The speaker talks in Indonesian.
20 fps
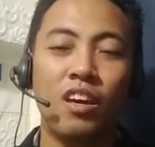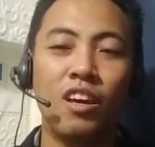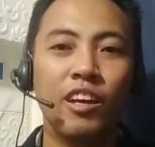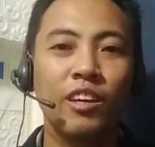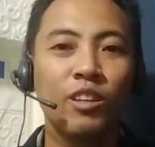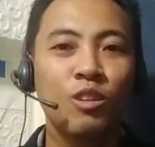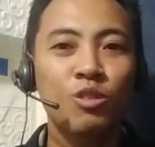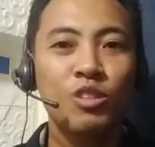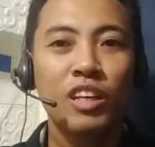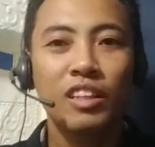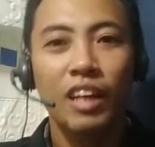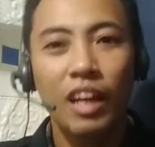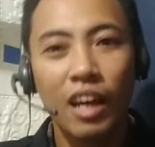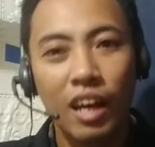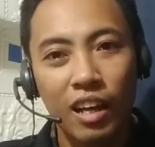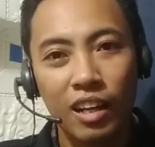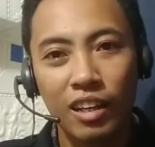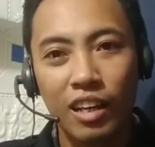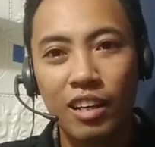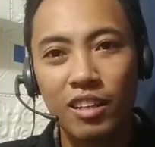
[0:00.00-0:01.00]
itu
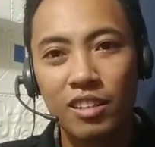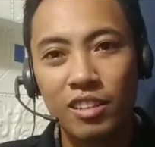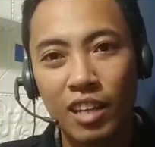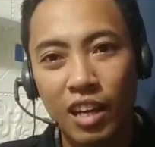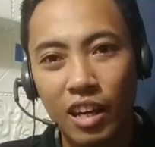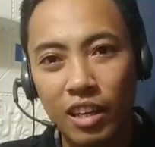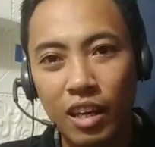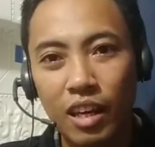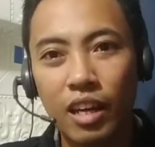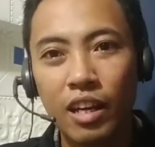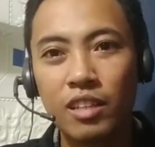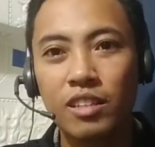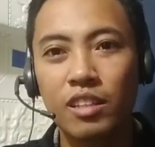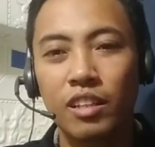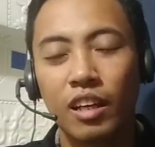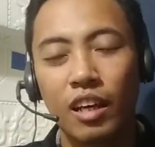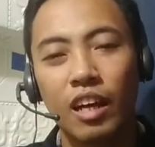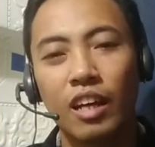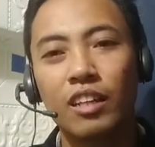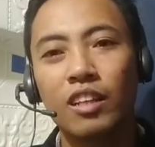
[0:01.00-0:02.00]
saja dari saya
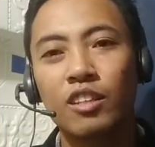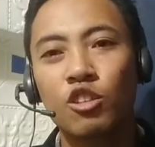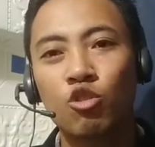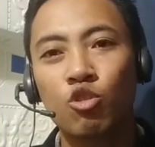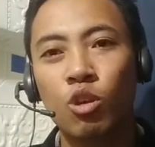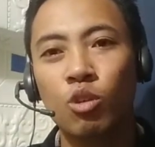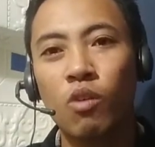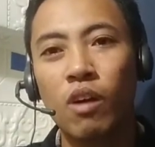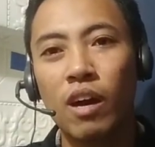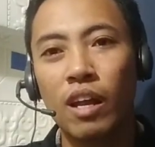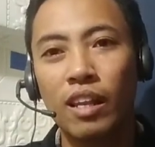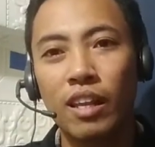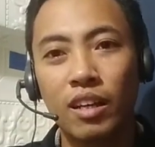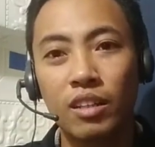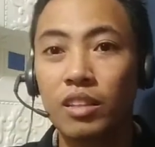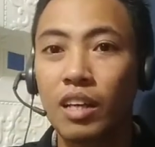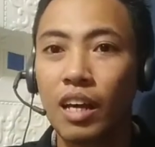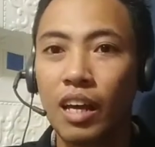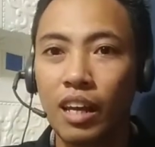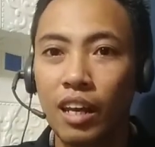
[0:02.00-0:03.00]
jika ada sesuatu hal yang
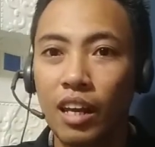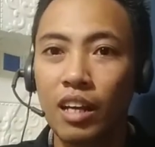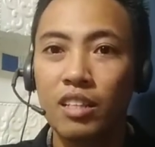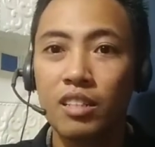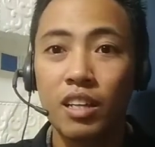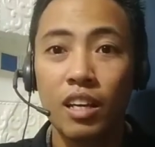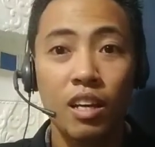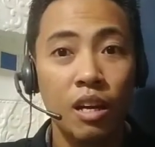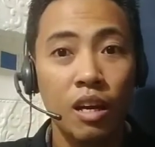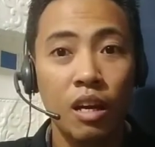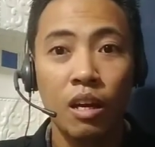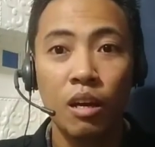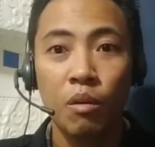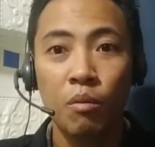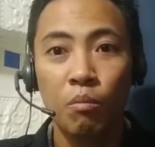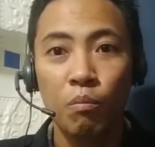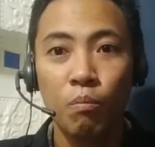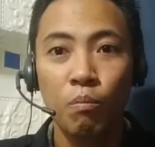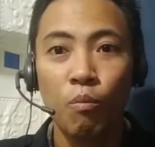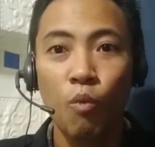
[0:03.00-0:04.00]
salah saya
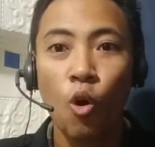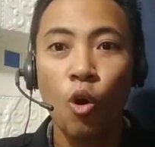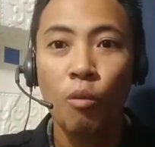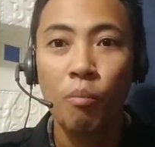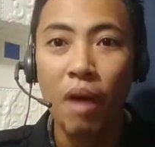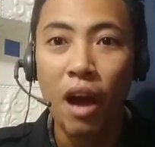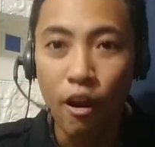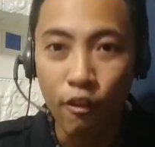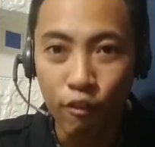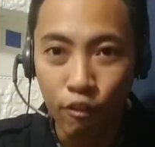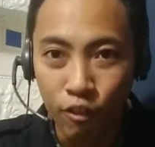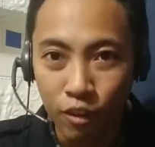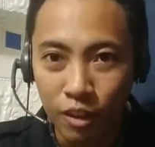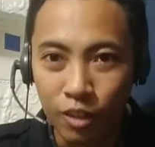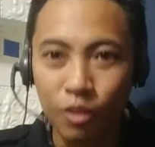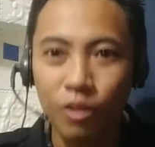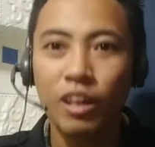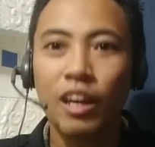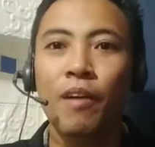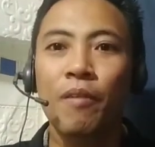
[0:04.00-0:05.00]
mohon maaf gitu
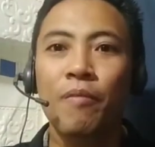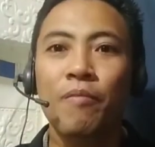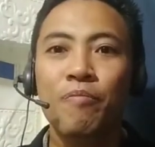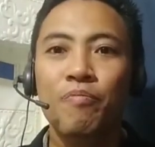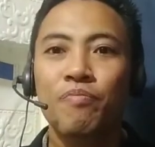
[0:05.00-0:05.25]
ya